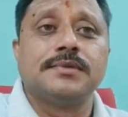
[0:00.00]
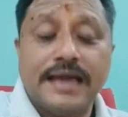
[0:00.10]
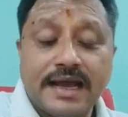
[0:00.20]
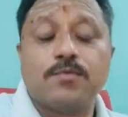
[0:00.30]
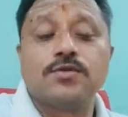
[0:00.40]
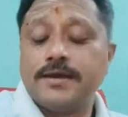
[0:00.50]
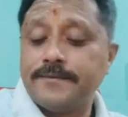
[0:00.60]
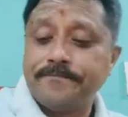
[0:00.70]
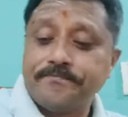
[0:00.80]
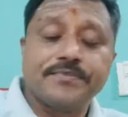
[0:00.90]
లేకపోతే
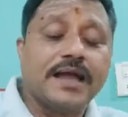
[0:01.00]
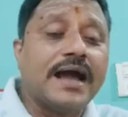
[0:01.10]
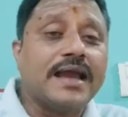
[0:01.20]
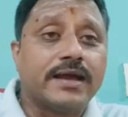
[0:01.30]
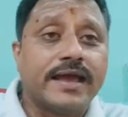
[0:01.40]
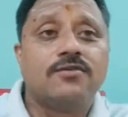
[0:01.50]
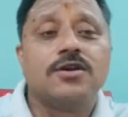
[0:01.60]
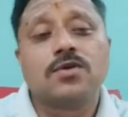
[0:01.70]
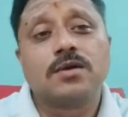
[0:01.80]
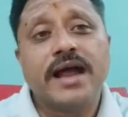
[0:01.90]
ఆయన కేవలం
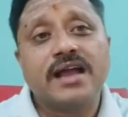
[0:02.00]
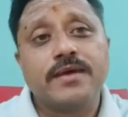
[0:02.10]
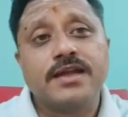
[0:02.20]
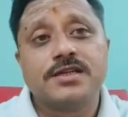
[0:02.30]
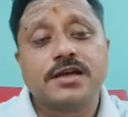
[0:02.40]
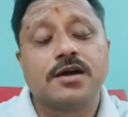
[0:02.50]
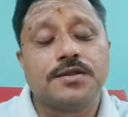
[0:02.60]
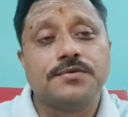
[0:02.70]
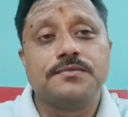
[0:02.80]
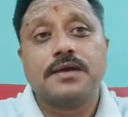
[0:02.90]
ఒక బ్యాంక్ మేనేజరే
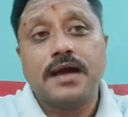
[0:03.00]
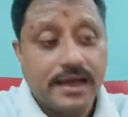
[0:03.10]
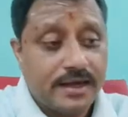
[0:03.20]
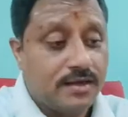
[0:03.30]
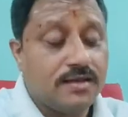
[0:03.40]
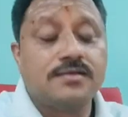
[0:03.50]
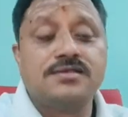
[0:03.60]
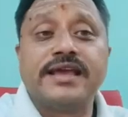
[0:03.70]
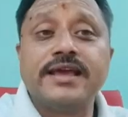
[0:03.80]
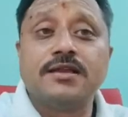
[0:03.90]
కాదు ఆయన
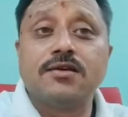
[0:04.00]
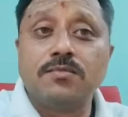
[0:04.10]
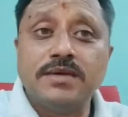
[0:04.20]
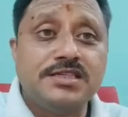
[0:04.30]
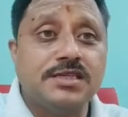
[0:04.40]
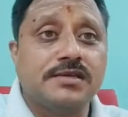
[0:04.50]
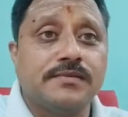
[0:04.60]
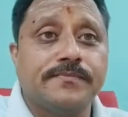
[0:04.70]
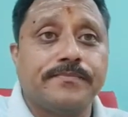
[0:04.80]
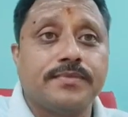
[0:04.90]
సంగీతంలో మంచి
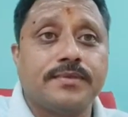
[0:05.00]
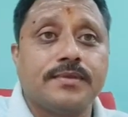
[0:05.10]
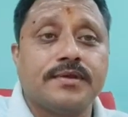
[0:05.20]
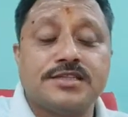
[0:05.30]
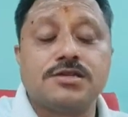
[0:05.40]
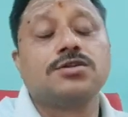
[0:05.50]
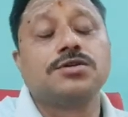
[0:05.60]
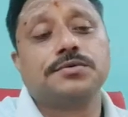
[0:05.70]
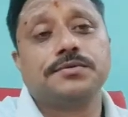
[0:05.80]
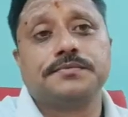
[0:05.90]

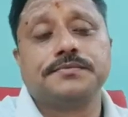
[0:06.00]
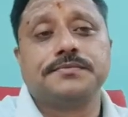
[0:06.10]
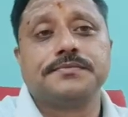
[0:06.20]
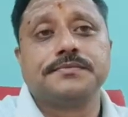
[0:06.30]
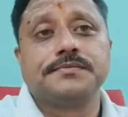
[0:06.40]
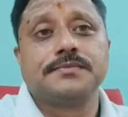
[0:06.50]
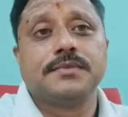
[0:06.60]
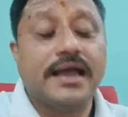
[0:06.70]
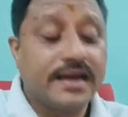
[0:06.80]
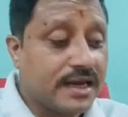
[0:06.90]
నిష్ణాతుడు
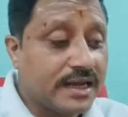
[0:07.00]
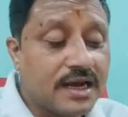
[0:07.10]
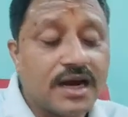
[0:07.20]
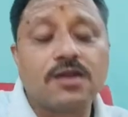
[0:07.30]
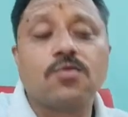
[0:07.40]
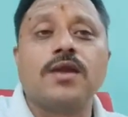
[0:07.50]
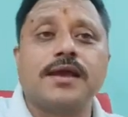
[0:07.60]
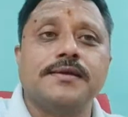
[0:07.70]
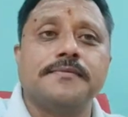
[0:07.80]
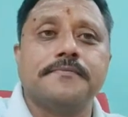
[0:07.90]
ఆయనకి అనేక కళలు ఉన్నాయి